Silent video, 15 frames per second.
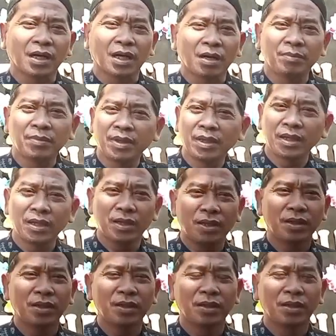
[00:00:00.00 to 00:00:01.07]

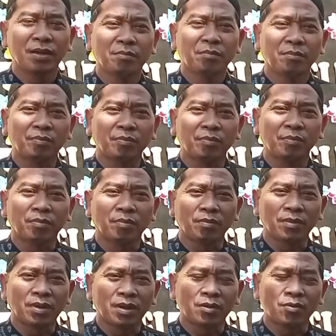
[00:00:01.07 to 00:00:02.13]
Kami
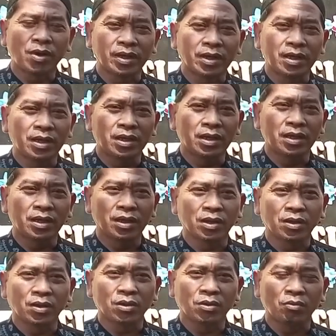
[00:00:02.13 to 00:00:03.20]
mewakili
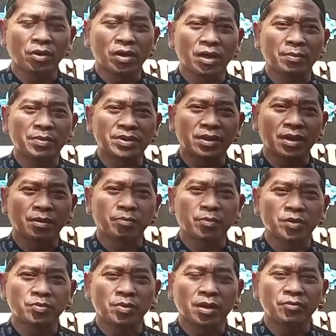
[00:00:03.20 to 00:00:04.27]
warga besar
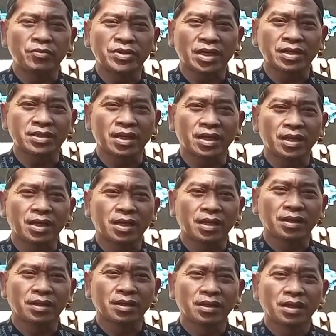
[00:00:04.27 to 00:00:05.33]
Pos Wakim
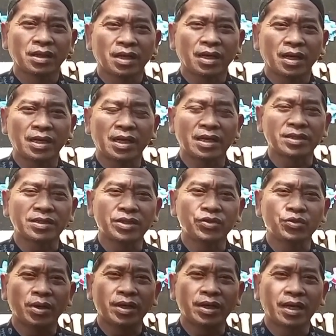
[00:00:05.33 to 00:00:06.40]
Jaksana
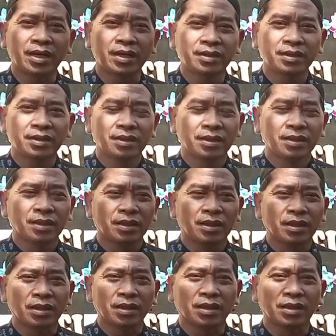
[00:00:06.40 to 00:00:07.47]
Aliansi Juanda
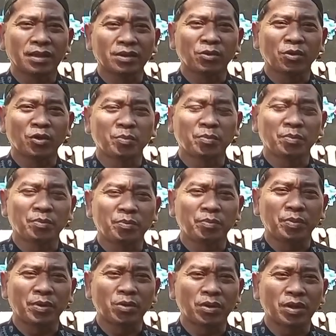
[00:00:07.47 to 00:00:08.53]
eh, turut
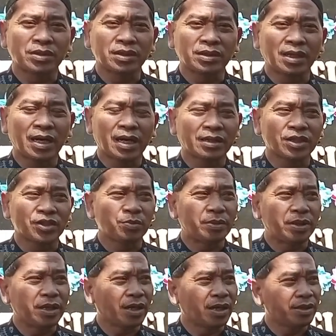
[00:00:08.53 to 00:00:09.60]
berduka cita atas
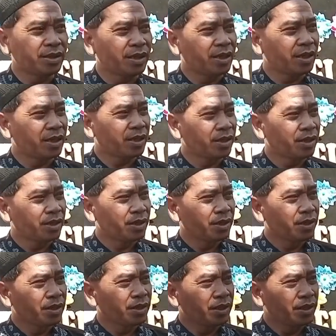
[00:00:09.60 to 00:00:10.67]
meninggalnya
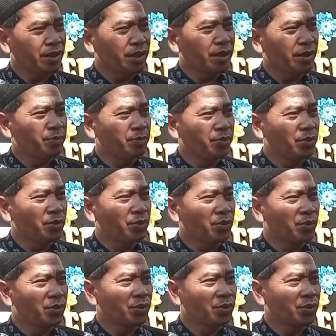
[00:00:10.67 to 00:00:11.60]
Ibu